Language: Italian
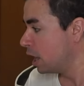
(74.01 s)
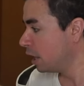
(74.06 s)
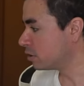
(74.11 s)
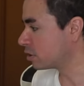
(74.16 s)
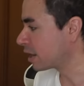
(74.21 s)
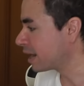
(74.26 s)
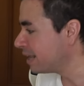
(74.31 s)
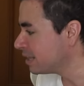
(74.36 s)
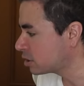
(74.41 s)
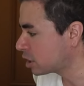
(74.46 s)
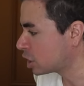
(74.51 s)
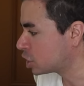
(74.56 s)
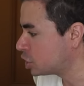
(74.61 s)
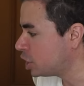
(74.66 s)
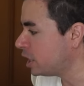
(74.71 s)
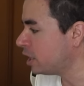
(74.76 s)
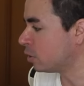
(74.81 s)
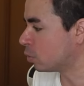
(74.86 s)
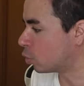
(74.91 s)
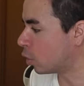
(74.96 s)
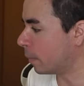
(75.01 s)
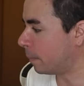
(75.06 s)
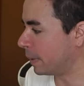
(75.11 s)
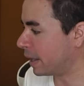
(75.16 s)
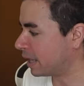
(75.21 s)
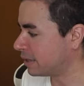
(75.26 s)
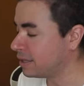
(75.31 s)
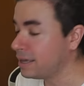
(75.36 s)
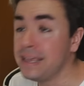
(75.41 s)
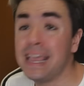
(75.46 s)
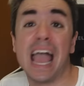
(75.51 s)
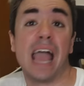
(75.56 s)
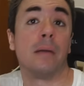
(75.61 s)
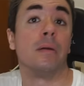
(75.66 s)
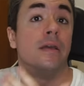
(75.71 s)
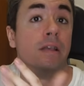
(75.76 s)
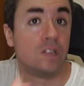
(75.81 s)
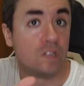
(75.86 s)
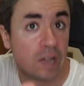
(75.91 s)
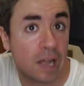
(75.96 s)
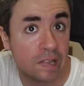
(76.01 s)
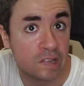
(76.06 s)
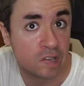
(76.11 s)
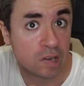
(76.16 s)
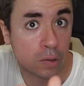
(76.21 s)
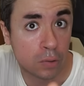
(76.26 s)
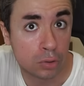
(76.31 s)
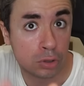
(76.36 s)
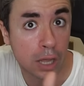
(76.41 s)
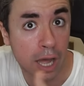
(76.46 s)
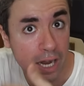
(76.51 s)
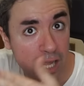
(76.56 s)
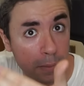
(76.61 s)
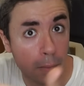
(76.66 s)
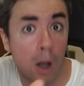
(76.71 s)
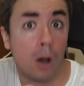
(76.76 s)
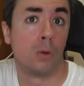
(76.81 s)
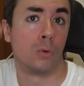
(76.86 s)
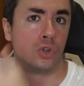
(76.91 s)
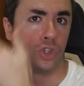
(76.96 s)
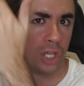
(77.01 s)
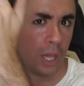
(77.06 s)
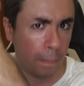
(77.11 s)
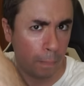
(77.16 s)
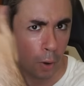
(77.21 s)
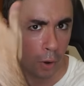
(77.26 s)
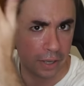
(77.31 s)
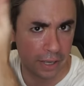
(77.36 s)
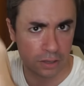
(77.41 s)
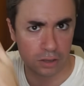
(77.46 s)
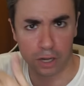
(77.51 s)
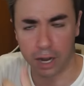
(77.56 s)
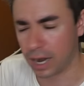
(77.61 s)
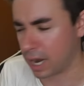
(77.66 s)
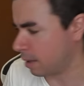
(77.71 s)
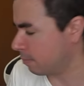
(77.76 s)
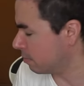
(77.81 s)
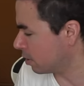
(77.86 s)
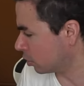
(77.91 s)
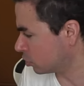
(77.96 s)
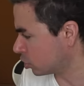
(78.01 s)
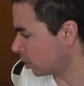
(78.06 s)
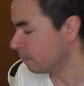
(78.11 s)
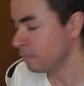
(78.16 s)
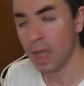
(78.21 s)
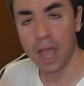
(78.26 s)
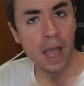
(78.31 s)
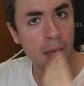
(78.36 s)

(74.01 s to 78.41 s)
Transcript: 35 per Adeyemi, senza contare i bonus che poi entrerebbero so,